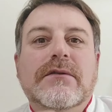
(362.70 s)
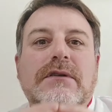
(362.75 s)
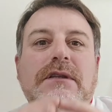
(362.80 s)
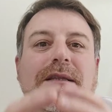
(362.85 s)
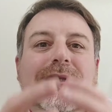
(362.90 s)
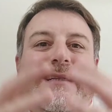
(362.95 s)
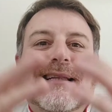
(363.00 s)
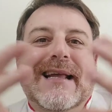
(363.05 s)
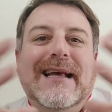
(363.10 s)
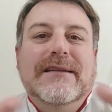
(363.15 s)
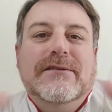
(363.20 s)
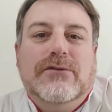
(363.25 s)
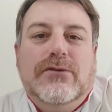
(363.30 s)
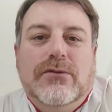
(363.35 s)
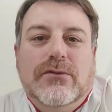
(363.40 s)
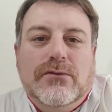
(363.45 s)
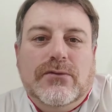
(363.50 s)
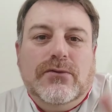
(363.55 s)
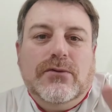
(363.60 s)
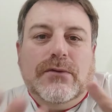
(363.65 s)
es la
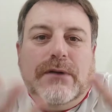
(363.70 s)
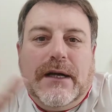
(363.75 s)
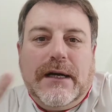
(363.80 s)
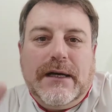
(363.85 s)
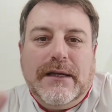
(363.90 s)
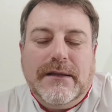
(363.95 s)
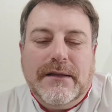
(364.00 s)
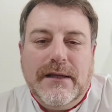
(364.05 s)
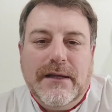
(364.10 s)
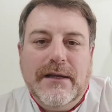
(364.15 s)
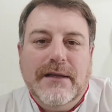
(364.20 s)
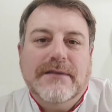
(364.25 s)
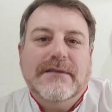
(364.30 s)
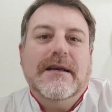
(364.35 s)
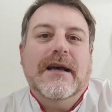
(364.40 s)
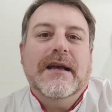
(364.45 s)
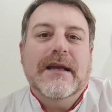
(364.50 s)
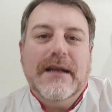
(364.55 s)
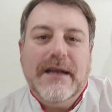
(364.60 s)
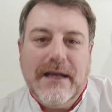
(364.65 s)
estructura que tiene
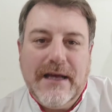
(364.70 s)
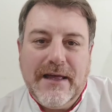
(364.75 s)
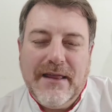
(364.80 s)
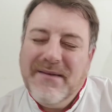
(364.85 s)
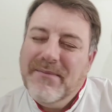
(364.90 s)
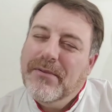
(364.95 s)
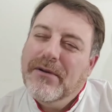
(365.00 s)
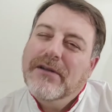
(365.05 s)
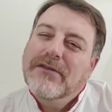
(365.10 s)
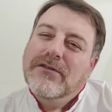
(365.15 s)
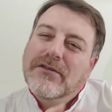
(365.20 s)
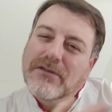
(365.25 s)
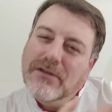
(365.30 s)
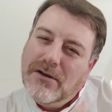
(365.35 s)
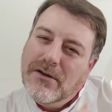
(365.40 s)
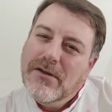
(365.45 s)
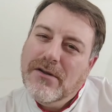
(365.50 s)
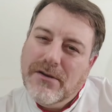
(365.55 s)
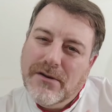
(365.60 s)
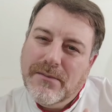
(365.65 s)
esa aireada, por eso
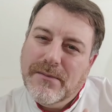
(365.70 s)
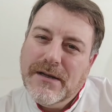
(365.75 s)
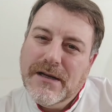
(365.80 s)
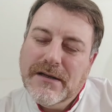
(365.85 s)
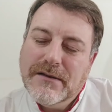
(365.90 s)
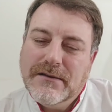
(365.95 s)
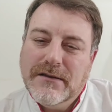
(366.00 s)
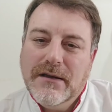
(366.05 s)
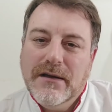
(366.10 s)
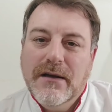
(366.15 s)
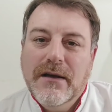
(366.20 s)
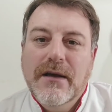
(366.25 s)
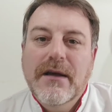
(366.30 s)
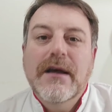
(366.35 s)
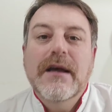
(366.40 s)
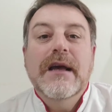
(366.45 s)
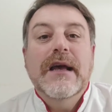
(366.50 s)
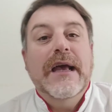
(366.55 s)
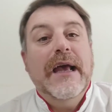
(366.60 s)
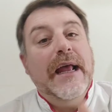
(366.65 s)
se los denomina así.
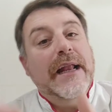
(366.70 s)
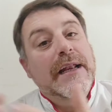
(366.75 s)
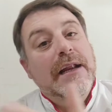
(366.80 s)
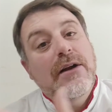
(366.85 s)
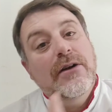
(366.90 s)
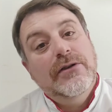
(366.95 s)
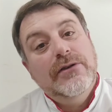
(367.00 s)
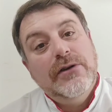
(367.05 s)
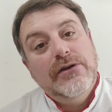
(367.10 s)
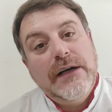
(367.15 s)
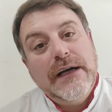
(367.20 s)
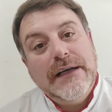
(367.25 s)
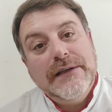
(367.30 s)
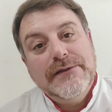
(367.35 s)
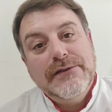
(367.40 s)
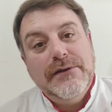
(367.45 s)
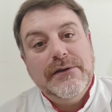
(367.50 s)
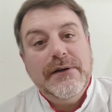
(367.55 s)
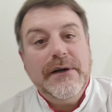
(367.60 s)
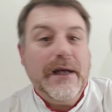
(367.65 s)
En el otro
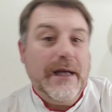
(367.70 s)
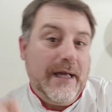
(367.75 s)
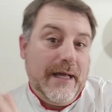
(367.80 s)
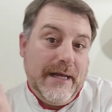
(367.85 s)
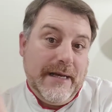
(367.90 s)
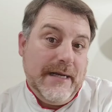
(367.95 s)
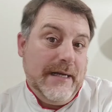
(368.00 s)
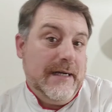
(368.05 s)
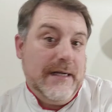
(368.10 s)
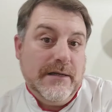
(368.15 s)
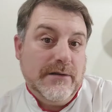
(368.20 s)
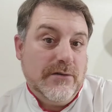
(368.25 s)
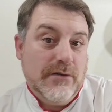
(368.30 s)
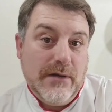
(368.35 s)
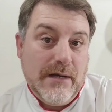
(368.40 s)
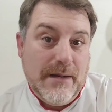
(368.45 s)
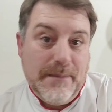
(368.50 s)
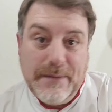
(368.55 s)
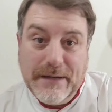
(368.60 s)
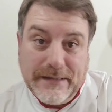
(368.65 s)
caso, en el
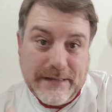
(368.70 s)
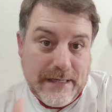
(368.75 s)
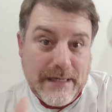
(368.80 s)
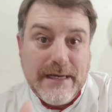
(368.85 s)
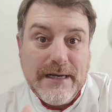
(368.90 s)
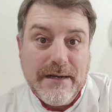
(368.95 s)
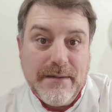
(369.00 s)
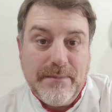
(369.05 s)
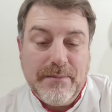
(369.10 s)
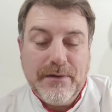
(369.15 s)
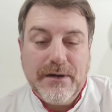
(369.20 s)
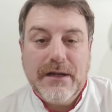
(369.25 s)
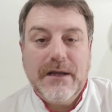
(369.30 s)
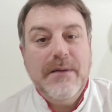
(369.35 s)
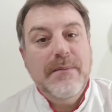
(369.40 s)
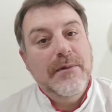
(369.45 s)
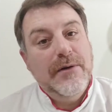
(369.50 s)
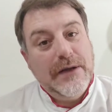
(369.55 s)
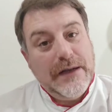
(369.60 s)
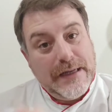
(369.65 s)
caso de las magdalenas, por
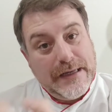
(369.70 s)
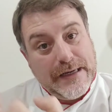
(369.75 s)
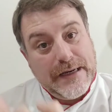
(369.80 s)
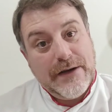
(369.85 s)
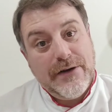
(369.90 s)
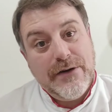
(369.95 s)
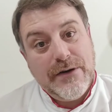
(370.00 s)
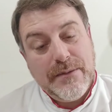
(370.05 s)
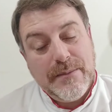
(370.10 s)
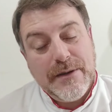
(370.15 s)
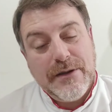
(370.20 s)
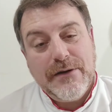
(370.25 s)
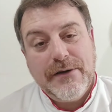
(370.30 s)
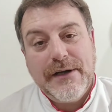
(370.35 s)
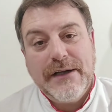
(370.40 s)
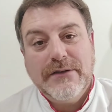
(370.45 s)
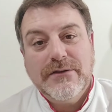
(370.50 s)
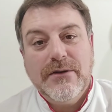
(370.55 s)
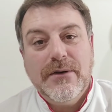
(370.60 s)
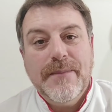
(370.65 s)
ejemplo, que le agregaron el
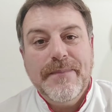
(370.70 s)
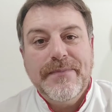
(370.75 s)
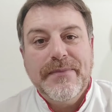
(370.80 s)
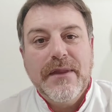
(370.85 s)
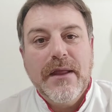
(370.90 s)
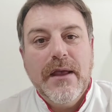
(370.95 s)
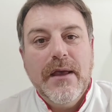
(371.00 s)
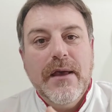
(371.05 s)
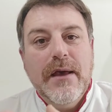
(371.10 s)
medio brazo,